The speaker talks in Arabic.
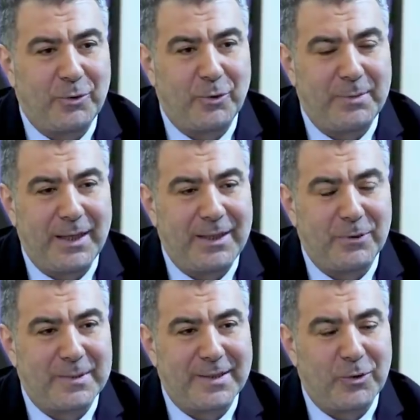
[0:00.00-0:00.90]
بكم يا
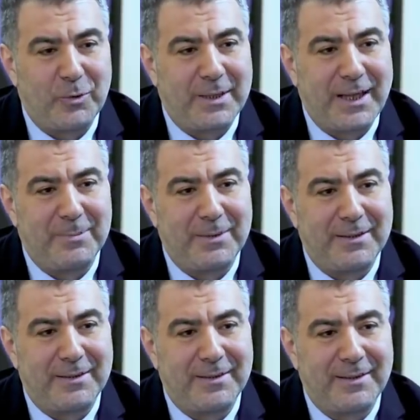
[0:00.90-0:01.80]
اهلا وسهلا ومرحبا
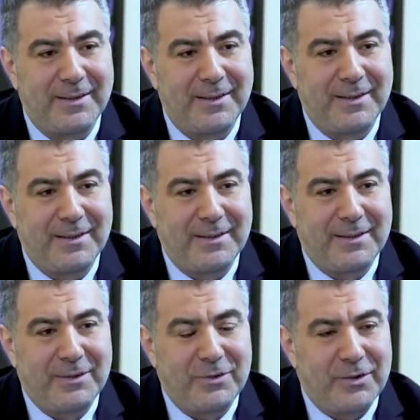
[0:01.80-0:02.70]
شرفتنا في هذا اللقاء
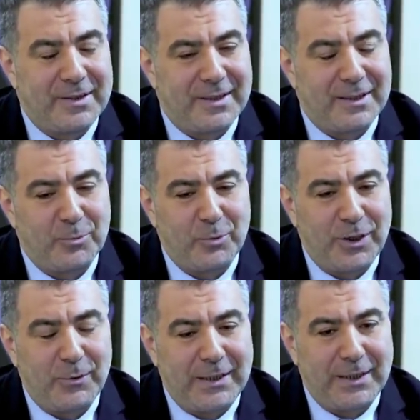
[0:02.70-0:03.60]
المتجدد جزاكم
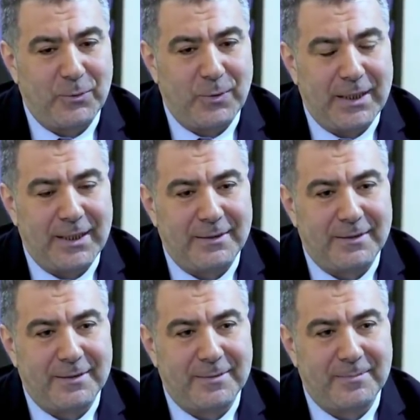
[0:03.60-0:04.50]
الله عنا كل خير